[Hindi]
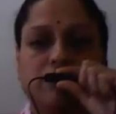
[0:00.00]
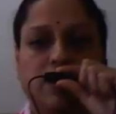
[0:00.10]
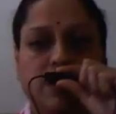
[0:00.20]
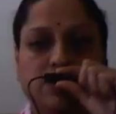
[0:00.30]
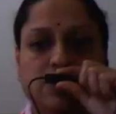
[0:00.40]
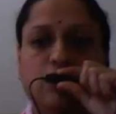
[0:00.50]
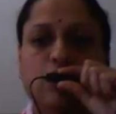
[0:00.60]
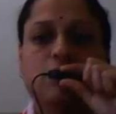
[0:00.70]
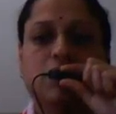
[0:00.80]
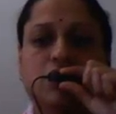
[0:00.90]
फाइनेंशियल
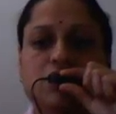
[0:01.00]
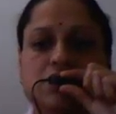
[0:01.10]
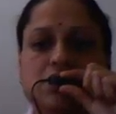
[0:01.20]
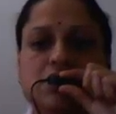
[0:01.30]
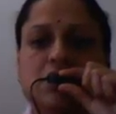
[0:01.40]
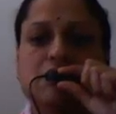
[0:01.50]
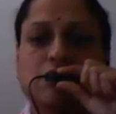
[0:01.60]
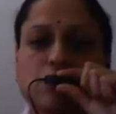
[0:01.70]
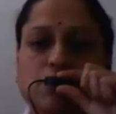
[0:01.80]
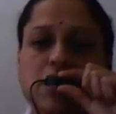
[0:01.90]
कॉरपोरेशंस हैं
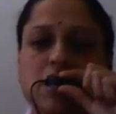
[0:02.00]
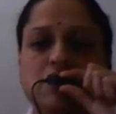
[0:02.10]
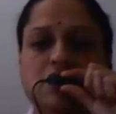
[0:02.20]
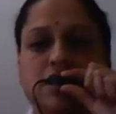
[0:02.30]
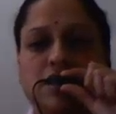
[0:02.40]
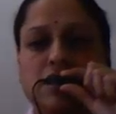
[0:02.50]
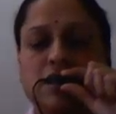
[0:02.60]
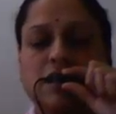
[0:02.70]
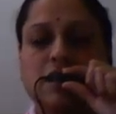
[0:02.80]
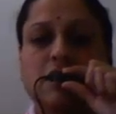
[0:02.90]
वो भी आ जाती
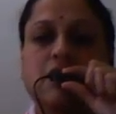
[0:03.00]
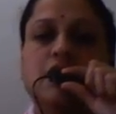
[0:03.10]
हैं